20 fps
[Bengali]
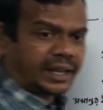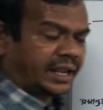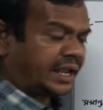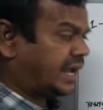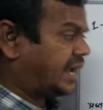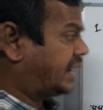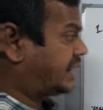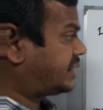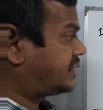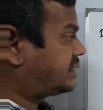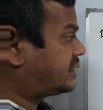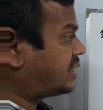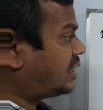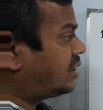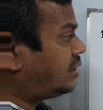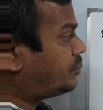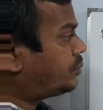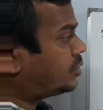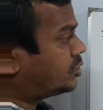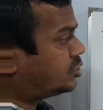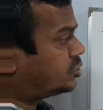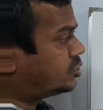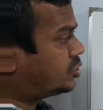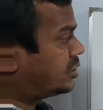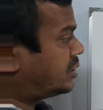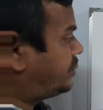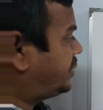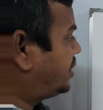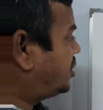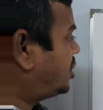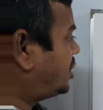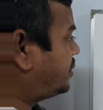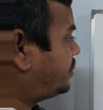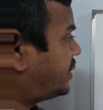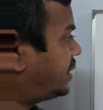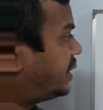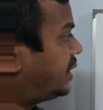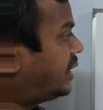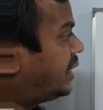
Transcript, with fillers: এক তাহলে পদের সংখ্যা বের হয়ে আসবে